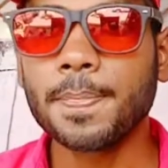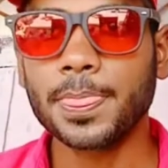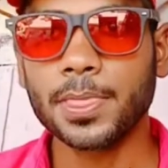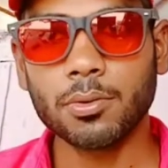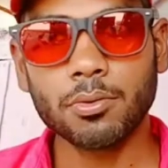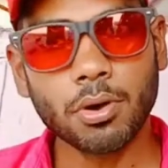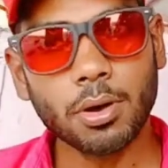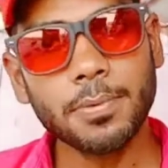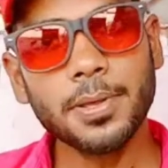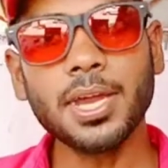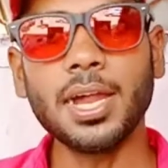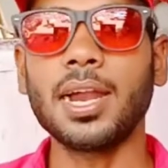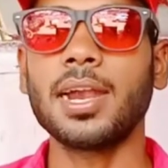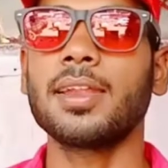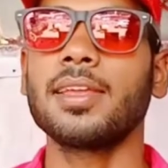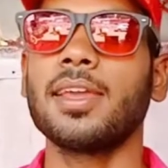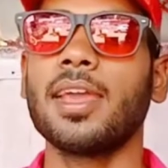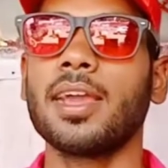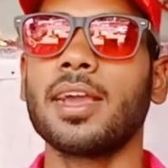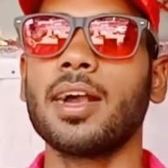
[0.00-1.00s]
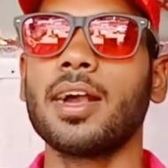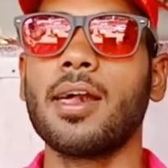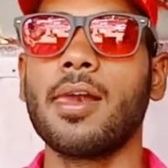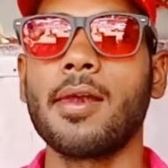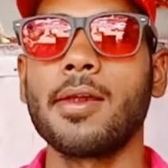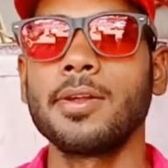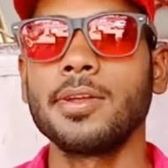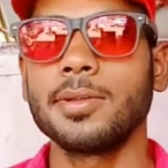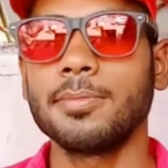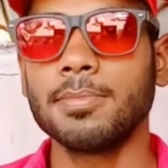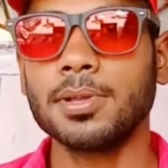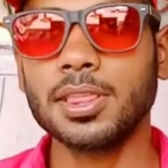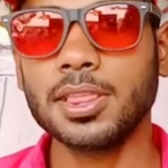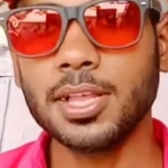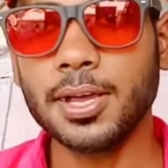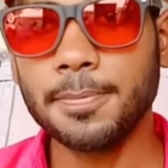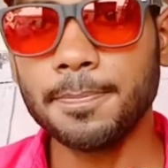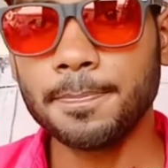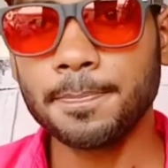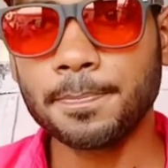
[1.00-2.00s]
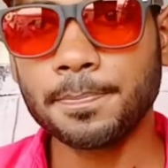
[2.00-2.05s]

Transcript: वो भी हट जाएगा मतलब